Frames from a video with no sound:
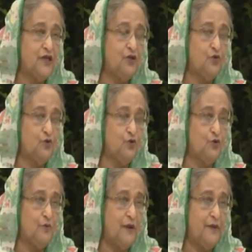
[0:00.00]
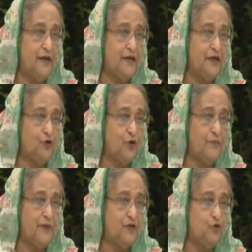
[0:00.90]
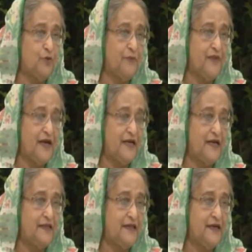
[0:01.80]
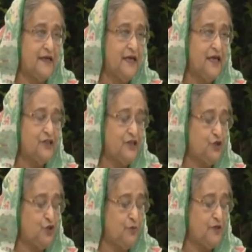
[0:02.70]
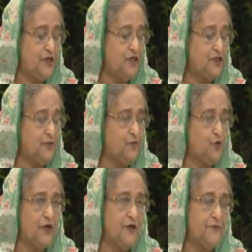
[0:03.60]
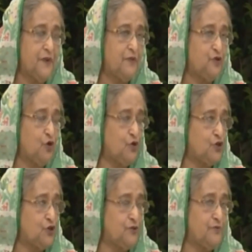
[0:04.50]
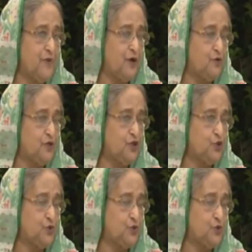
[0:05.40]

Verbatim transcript: সাধারণ ছুটি ও পরবর্তী দুই দিন সাপ্তাহিক ছুটিকে যুক্ত করে ওই দশ দিনের ছুটি ঘোষণা করা হয়েছিল